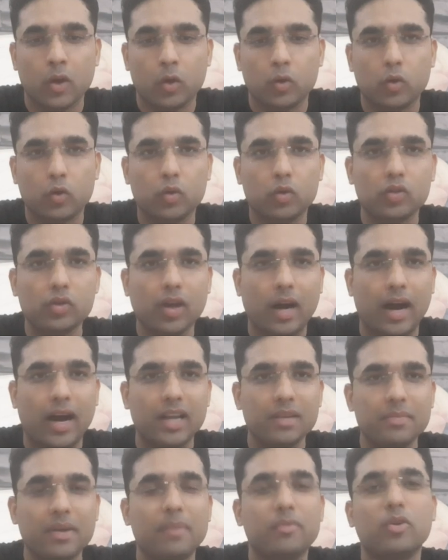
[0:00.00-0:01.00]
तो दोस्तों
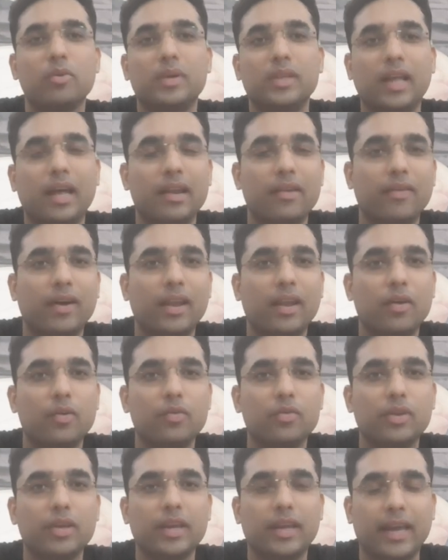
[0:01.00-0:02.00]
आज मैं आपको बताने वाला
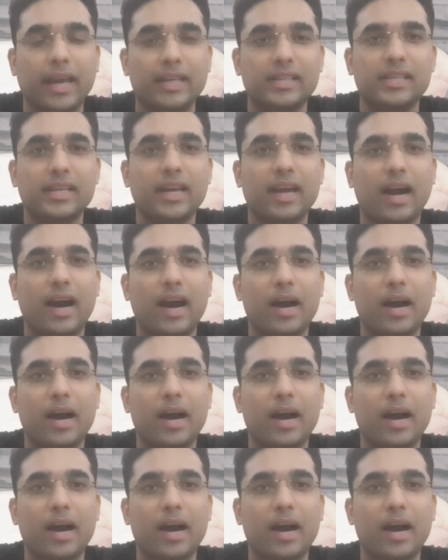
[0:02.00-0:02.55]
हूँ कि कैसे